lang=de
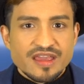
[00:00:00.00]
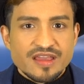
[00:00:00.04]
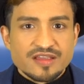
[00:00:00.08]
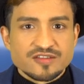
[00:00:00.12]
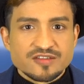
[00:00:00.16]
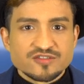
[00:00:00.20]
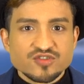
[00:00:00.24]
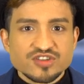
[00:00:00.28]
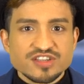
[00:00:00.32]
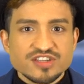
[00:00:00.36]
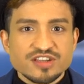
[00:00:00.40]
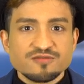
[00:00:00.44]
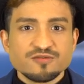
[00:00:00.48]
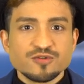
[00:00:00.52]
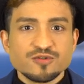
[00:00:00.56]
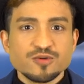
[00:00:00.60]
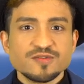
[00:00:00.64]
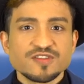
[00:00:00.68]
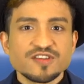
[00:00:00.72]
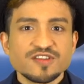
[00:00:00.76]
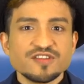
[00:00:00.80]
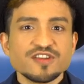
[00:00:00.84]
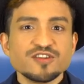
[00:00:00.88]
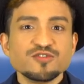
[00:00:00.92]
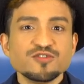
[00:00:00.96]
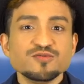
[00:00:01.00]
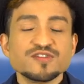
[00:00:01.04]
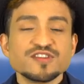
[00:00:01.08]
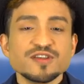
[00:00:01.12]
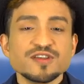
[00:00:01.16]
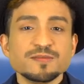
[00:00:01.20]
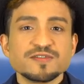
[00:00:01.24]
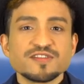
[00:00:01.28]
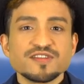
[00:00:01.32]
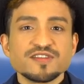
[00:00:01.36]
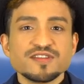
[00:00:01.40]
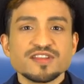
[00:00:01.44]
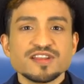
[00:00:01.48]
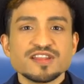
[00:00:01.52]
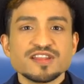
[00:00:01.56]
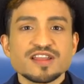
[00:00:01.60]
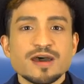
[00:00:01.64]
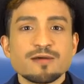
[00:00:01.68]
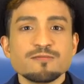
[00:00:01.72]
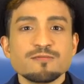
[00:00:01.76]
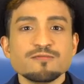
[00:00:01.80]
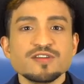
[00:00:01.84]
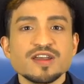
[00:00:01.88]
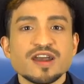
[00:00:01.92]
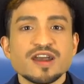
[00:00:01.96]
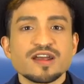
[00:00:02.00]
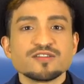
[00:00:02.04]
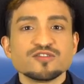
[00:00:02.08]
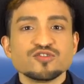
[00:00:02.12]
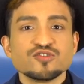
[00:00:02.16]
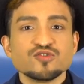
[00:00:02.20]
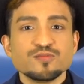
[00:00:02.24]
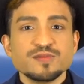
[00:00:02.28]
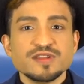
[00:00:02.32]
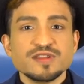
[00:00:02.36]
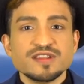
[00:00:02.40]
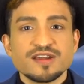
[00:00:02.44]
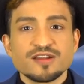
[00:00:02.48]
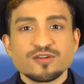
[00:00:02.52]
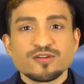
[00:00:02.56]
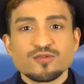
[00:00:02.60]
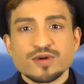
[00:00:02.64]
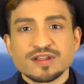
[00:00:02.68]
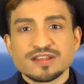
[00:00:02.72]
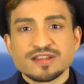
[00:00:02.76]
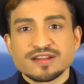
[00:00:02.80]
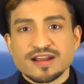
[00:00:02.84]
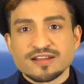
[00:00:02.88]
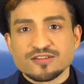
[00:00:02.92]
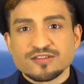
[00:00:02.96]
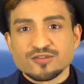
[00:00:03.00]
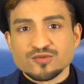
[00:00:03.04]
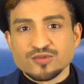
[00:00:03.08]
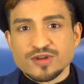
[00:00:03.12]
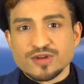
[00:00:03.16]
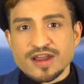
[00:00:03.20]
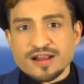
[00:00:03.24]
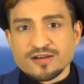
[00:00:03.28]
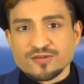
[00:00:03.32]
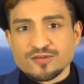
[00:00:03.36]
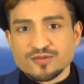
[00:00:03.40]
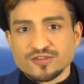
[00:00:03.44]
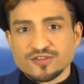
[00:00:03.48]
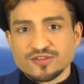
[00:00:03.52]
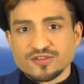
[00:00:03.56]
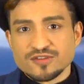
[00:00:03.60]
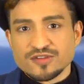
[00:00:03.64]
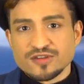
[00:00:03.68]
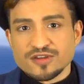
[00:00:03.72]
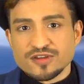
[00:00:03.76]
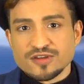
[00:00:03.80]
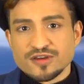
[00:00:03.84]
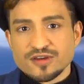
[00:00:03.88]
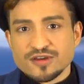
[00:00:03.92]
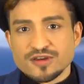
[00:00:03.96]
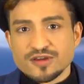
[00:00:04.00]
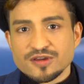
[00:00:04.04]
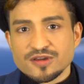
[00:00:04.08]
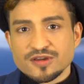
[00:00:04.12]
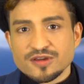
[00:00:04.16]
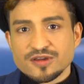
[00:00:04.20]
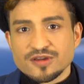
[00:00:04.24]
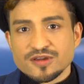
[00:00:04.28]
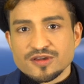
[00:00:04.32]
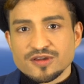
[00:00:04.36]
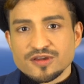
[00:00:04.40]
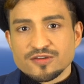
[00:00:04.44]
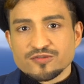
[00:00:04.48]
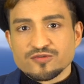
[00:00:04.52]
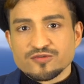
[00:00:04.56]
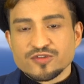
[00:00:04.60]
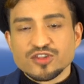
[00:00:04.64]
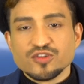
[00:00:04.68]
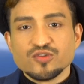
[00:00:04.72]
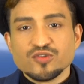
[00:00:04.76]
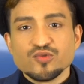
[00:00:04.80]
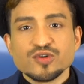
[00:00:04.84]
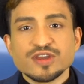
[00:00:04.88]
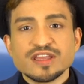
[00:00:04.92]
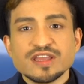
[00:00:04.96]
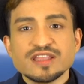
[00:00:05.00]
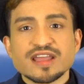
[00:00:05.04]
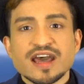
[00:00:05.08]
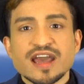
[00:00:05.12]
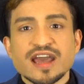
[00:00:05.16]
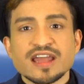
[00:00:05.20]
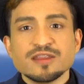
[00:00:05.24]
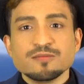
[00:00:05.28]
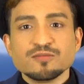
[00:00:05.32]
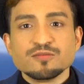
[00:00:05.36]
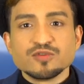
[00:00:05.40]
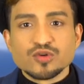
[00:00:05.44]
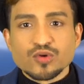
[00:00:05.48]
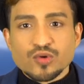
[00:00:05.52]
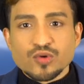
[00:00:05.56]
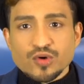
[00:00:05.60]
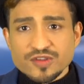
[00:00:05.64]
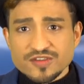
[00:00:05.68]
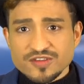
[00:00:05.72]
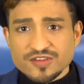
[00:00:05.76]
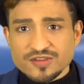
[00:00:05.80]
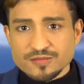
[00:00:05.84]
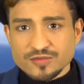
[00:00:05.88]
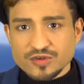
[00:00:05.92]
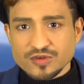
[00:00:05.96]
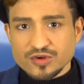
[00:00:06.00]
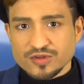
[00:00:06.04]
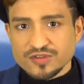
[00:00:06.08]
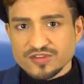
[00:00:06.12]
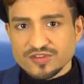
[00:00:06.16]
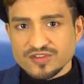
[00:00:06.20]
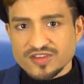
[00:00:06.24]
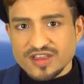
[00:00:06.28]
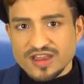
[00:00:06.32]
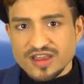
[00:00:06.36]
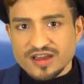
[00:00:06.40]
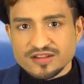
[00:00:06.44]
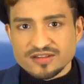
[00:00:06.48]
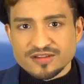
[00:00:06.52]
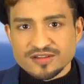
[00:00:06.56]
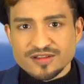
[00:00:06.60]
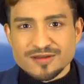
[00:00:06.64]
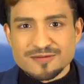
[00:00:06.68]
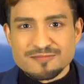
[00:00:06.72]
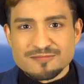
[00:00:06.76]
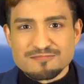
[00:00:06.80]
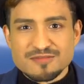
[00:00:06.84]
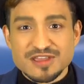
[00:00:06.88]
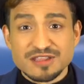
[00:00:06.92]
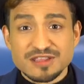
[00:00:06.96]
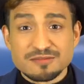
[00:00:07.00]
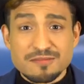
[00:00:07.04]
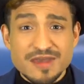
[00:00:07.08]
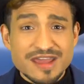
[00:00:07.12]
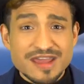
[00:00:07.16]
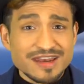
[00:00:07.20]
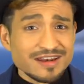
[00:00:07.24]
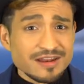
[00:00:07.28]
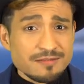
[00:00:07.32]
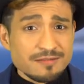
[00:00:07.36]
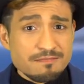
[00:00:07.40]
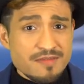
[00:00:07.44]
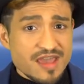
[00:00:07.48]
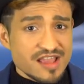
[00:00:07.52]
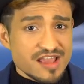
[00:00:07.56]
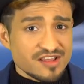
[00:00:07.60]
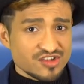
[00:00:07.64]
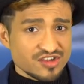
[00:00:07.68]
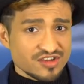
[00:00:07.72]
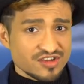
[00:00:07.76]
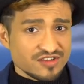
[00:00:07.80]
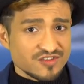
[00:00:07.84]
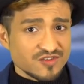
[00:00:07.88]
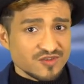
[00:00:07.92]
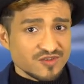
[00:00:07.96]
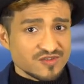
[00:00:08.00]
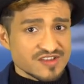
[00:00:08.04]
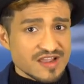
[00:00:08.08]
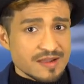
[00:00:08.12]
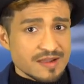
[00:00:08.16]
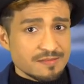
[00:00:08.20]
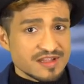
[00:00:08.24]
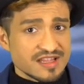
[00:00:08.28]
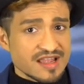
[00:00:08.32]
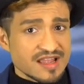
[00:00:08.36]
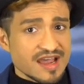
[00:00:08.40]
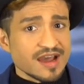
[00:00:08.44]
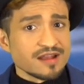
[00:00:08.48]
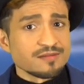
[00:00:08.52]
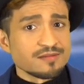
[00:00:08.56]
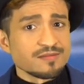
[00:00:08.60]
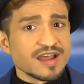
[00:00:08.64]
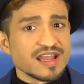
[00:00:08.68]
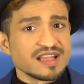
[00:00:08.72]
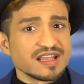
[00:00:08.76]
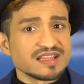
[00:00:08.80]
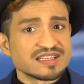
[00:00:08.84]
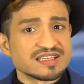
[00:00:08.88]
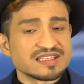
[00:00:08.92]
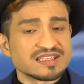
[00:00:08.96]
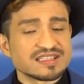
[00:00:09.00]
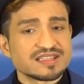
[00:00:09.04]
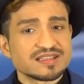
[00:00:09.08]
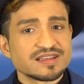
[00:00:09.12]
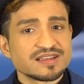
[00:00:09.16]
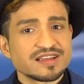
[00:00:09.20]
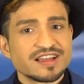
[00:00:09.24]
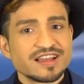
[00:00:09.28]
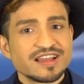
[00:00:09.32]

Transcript: Zwischen 15. und 17. haben wir Jupiter Quadrat Uranus. Wenn du in einem großen Konzern mit mehreren Menschen zusammenarbeitest,